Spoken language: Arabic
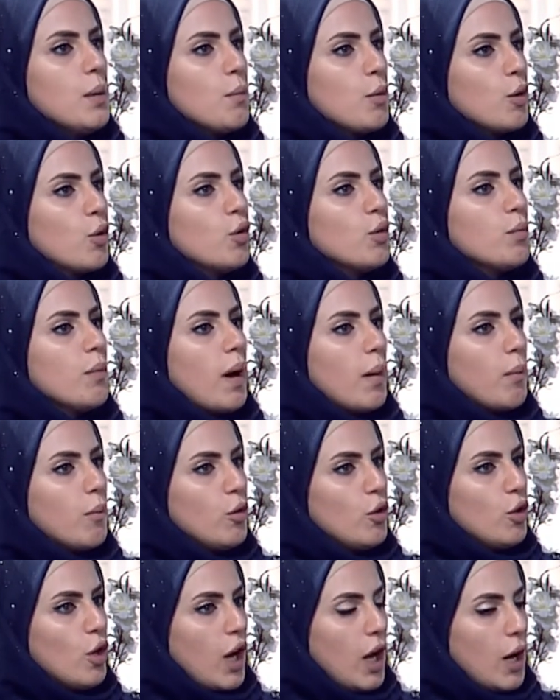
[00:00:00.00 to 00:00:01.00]
بيكون
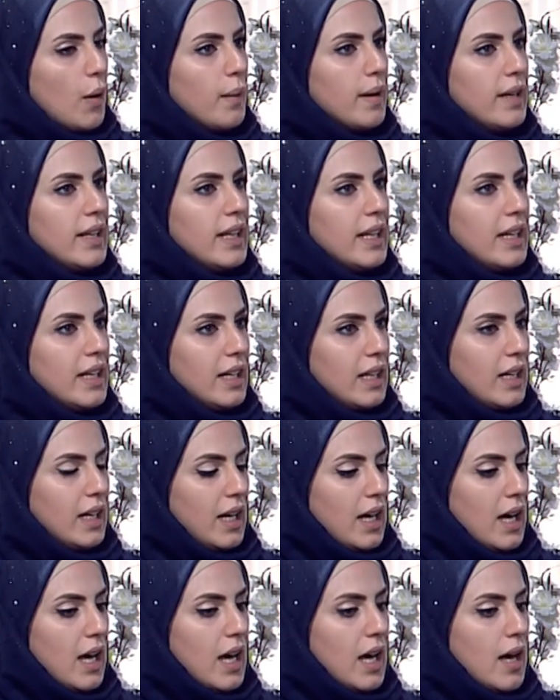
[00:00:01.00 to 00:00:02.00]
معمول له حواليه
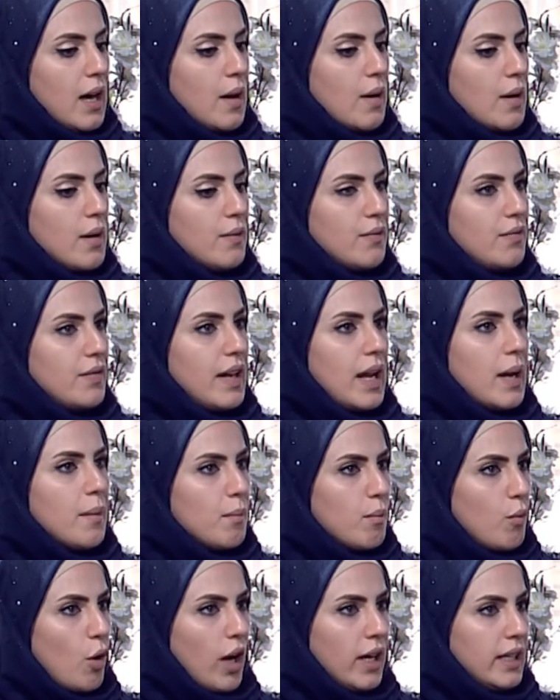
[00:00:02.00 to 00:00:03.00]
أه،
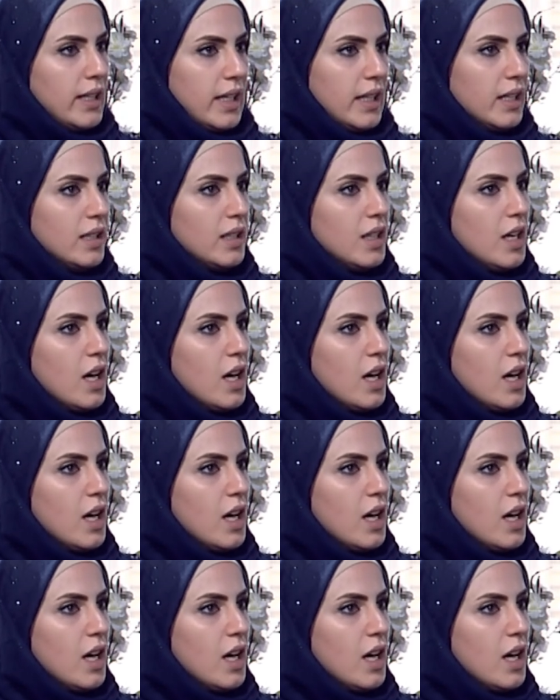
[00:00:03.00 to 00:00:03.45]
فريم معين